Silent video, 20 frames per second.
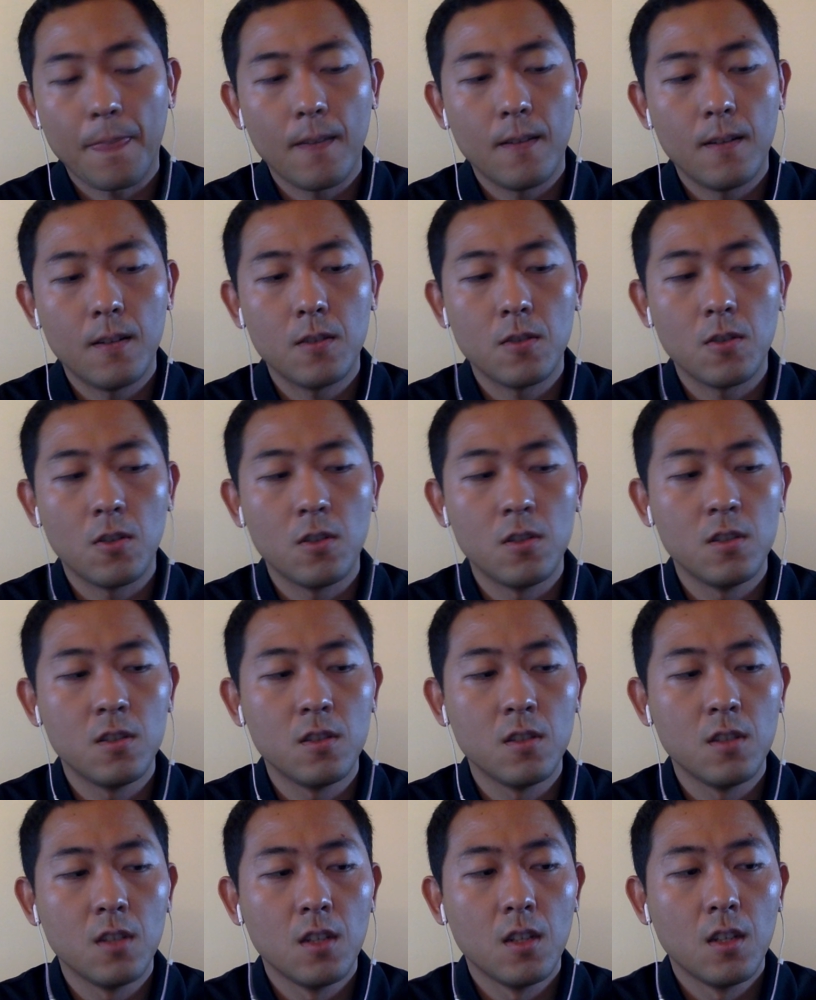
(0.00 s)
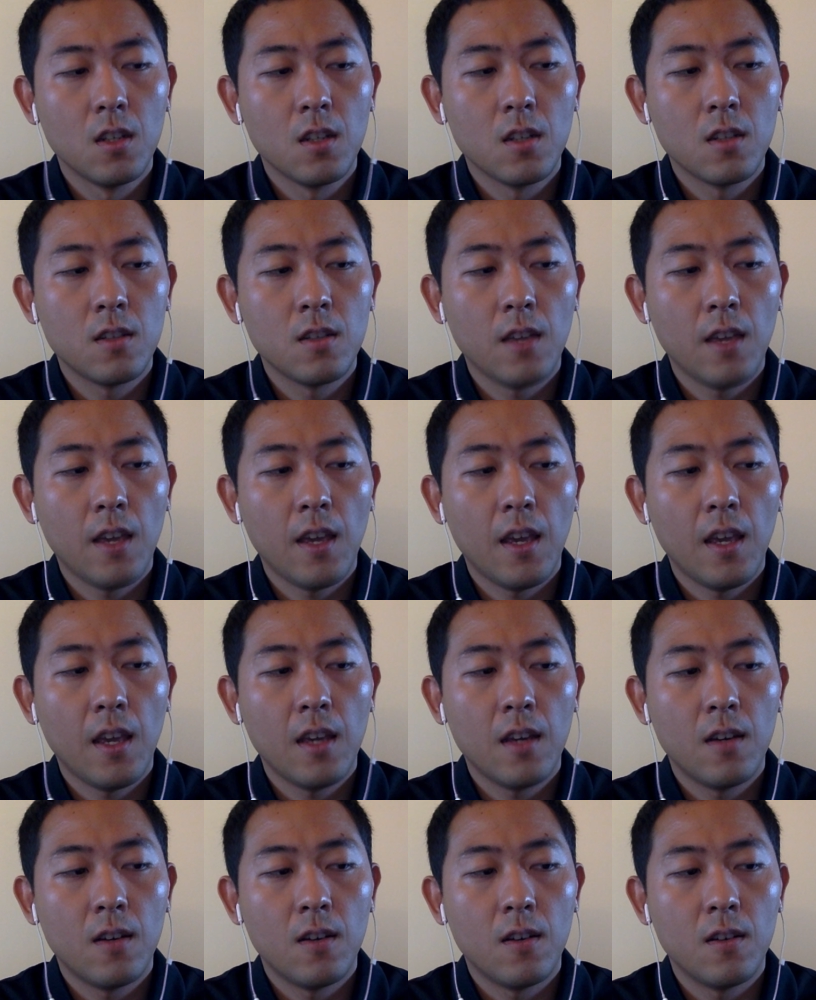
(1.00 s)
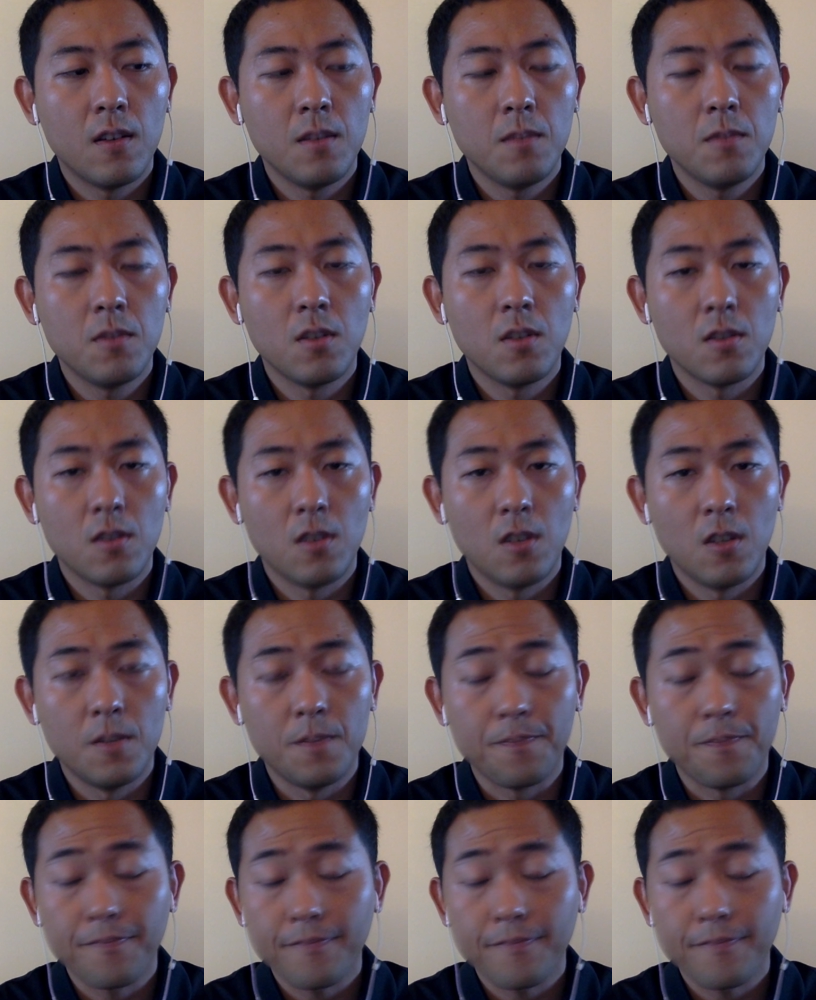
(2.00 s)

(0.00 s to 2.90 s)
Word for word: 그래서 저는 그게 어, 힘들어서